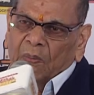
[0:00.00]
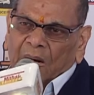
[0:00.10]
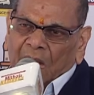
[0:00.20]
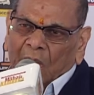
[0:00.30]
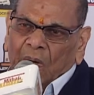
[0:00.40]
भी
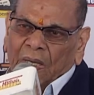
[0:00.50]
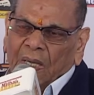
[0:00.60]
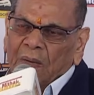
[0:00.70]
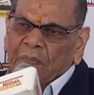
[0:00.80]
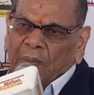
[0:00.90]
बड़े हो
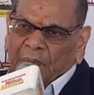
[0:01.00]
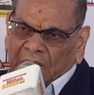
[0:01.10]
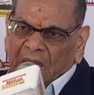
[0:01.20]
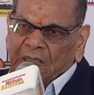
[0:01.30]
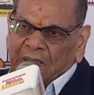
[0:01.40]
गए मेरे
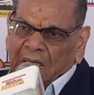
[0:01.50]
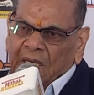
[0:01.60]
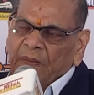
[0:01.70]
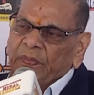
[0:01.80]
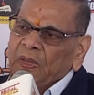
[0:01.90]
पिताजी थे
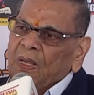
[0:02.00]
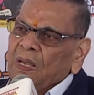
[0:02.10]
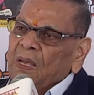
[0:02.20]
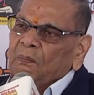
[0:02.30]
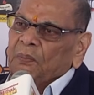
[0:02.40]

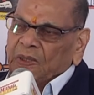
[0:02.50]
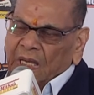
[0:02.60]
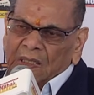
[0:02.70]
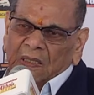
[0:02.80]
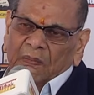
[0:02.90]

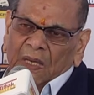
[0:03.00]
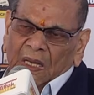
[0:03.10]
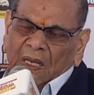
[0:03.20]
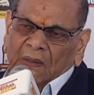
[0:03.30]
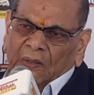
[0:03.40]
पिताजी
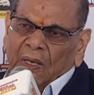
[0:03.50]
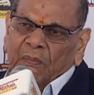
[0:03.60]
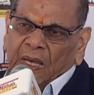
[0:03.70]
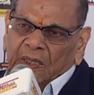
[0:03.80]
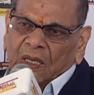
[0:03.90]
मेरे तीन
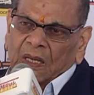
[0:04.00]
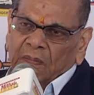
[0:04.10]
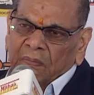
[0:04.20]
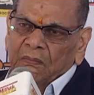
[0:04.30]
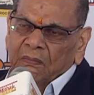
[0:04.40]
भाई थे
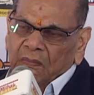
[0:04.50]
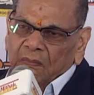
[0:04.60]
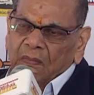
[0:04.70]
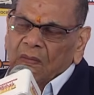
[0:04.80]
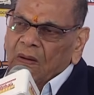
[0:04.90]

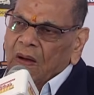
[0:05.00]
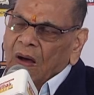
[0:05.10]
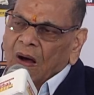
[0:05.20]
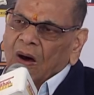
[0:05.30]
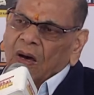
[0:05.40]

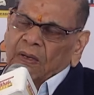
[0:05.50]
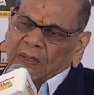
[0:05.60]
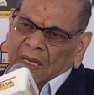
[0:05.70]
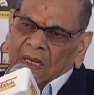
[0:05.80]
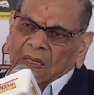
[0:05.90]
और
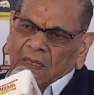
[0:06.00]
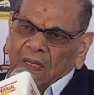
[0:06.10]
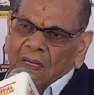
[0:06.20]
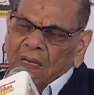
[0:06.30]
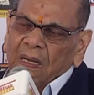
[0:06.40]
एक
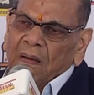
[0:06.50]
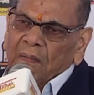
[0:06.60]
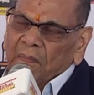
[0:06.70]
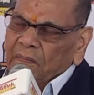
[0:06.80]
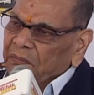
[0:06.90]

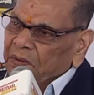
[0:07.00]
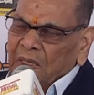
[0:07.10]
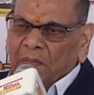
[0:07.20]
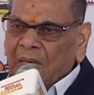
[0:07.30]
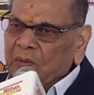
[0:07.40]

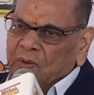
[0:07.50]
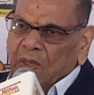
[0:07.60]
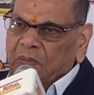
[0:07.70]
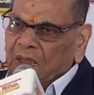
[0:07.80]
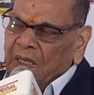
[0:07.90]
तीन भाई उस
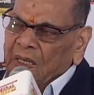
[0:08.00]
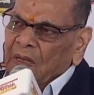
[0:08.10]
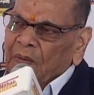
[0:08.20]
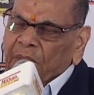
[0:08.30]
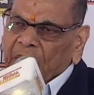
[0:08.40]
टाइम थे
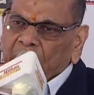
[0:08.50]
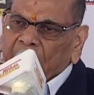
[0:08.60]
फिर